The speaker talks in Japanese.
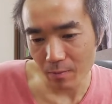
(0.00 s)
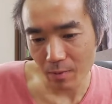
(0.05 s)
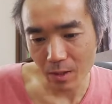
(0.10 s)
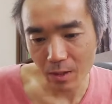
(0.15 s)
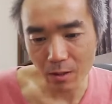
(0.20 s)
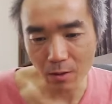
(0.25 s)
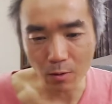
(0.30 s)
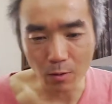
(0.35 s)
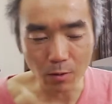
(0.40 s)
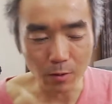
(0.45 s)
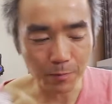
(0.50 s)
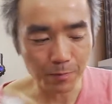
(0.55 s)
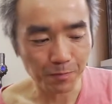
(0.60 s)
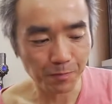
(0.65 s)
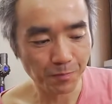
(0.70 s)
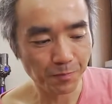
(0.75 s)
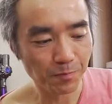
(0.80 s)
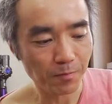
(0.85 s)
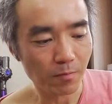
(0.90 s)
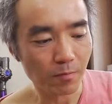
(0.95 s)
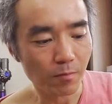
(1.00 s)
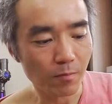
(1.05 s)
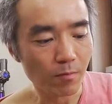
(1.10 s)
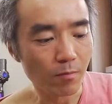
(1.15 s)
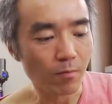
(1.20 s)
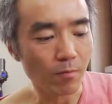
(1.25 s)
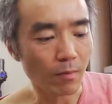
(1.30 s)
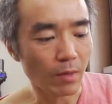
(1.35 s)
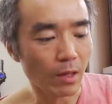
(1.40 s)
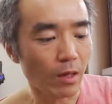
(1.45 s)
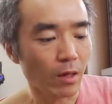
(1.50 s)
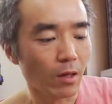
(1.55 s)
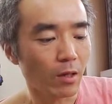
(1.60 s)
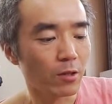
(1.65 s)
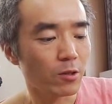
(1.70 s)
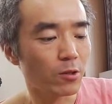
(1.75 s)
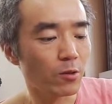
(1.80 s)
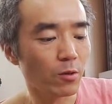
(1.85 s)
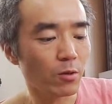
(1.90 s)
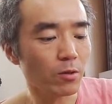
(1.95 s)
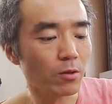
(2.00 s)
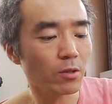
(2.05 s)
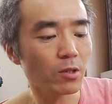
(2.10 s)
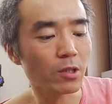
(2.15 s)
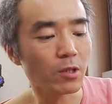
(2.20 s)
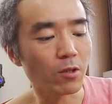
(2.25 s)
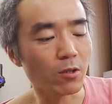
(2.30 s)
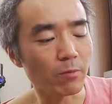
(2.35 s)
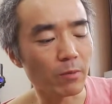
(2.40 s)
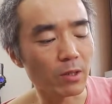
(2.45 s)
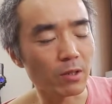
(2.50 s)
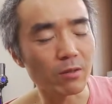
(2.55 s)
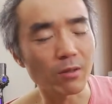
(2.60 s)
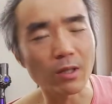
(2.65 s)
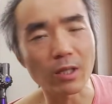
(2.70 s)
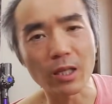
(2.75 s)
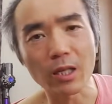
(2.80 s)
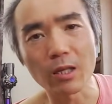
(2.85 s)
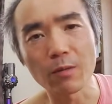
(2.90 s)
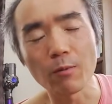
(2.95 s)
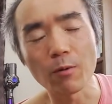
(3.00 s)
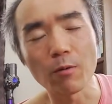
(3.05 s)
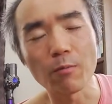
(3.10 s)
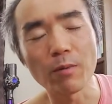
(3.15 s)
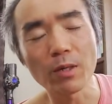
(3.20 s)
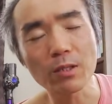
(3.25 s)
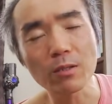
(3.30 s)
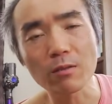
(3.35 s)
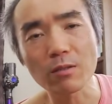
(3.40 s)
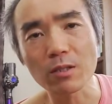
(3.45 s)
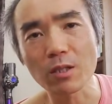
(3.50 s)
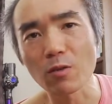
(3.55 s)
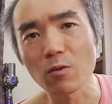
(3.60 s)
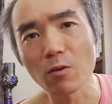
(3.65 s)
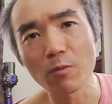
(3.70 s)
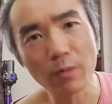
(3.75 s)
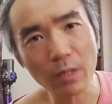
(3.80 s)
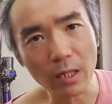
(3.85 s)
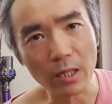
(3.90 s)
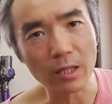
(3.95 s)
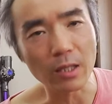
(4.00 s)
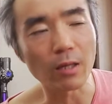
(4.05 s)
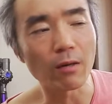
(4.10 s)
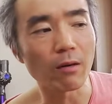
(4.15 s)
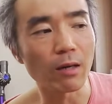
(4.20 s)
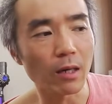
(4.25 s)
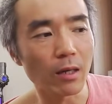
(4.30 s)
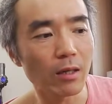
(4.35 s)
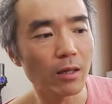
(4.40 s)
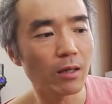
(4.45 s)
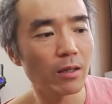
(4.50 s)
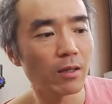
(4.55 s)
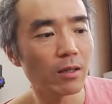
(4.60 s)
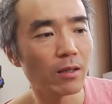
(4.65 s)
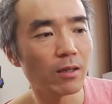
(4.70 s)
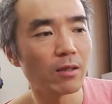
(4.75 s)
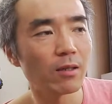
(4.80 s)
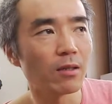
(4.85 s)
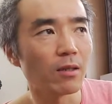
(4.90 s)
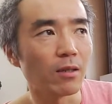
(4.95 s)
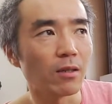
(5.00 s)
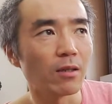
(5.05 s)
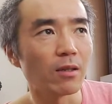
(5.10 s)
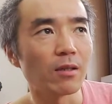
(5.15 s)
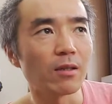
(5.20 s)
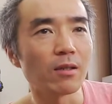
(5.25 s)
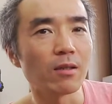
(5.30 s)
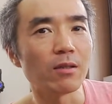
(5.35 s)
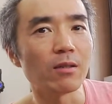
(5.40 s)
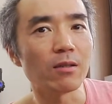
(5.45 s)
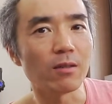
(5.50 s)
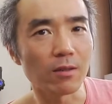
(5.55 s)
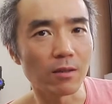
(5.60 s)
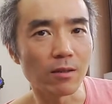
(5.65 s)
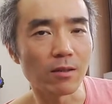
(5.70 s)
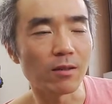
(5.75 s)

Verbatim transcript: だけど、浄水器の水はねもうまずくて飲めないんだわうん